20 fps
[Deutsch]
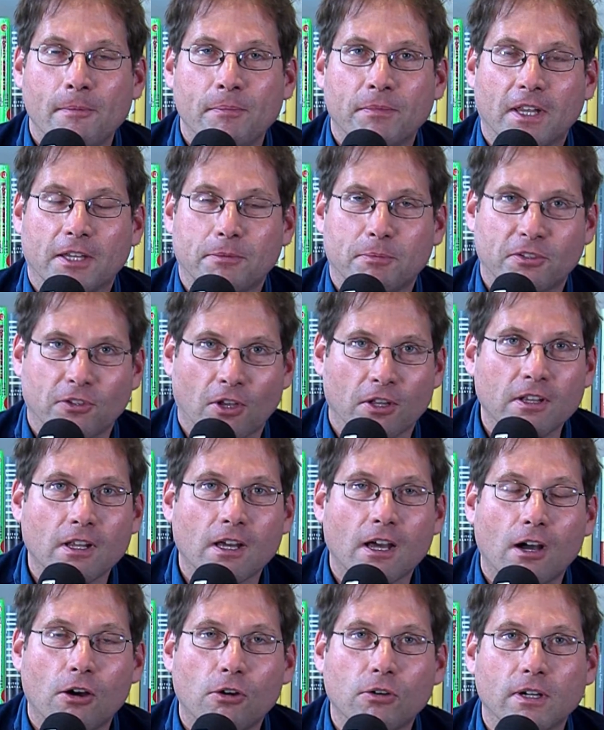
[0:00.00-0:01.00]
Das
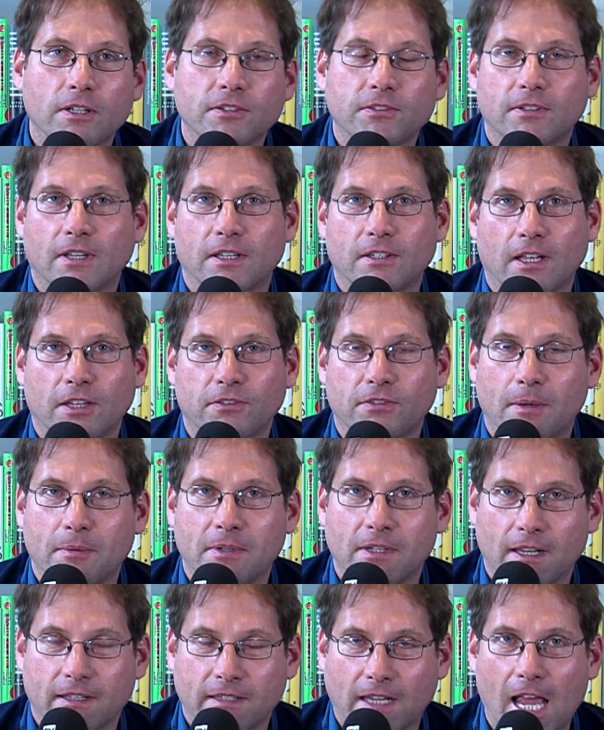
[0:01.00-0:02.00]
Besondere auch ist, das heißt, wir haben ihn
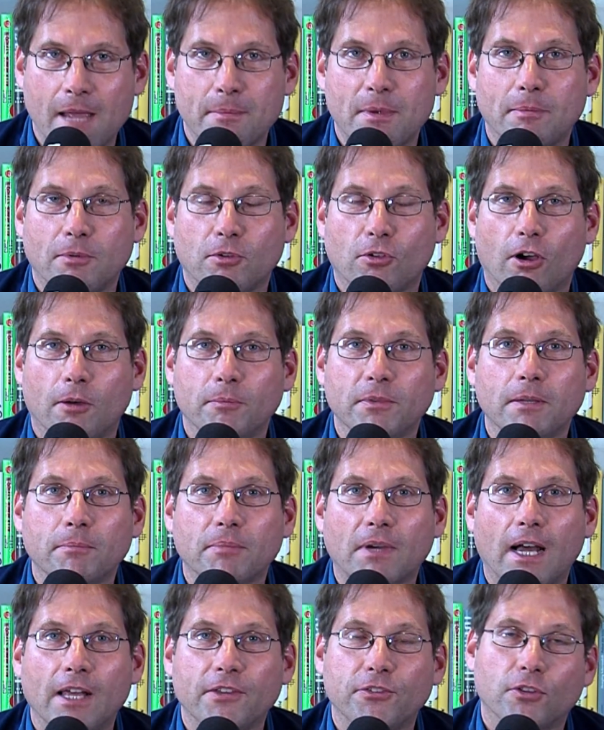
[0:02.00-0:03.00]
ja dreimal bekommen, den
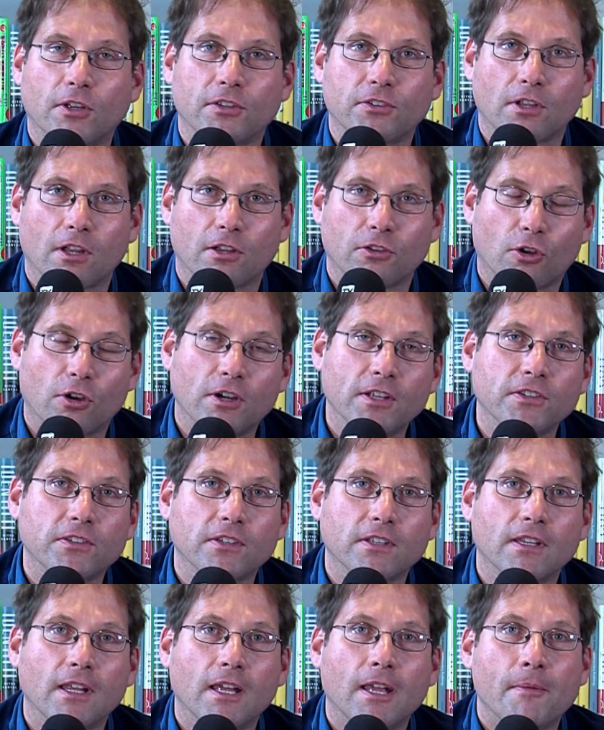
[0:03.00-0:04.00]
Preis
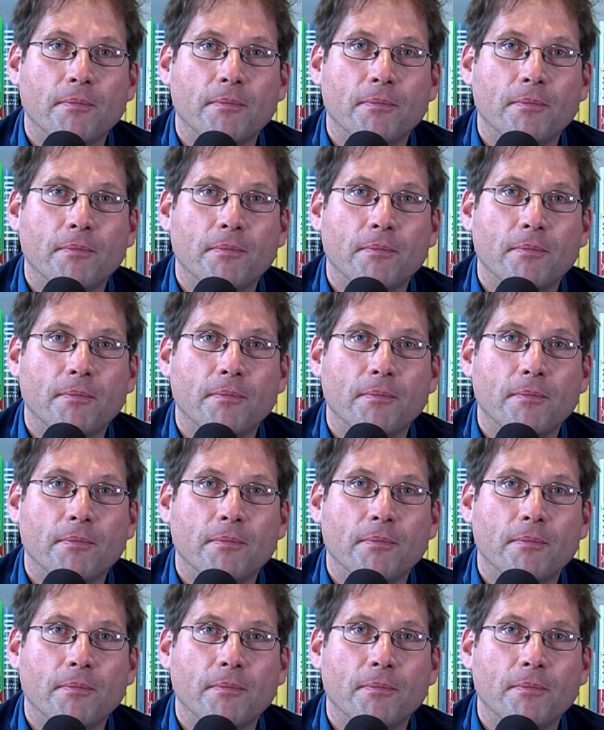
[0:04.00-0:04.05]
1919.